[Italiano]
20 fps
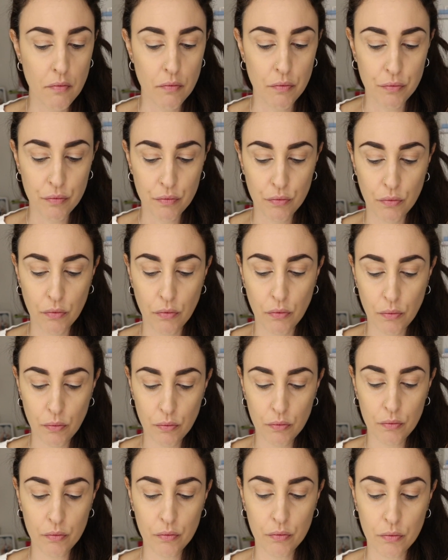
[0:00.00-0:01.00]

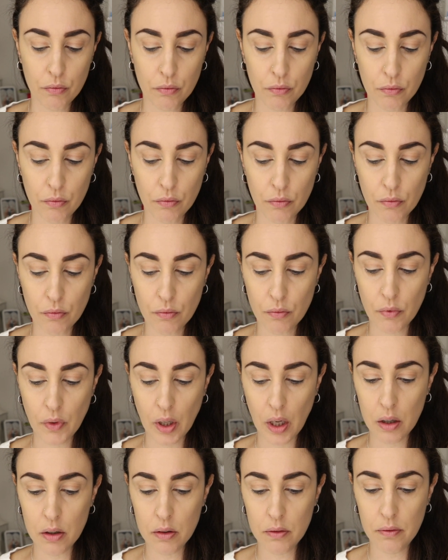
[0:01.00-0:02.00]
mm,
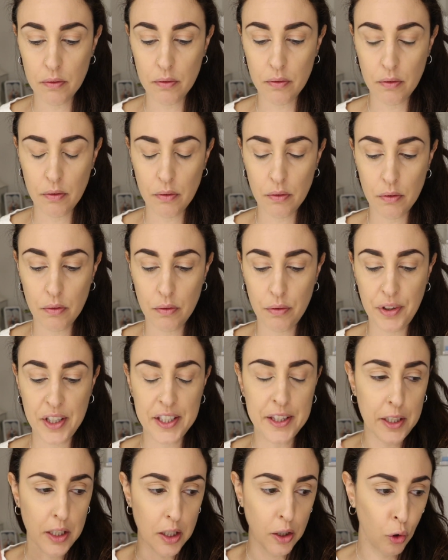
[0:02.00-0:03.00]

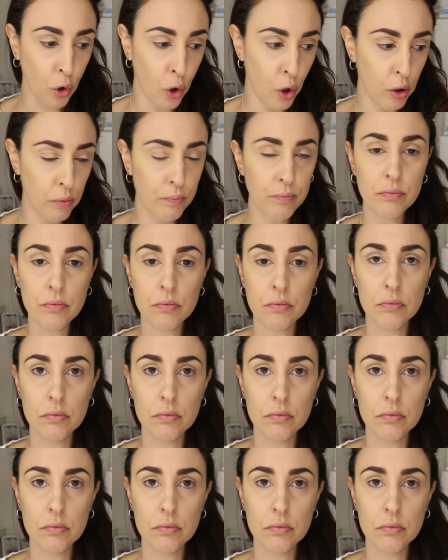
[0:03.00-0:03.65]
vi dico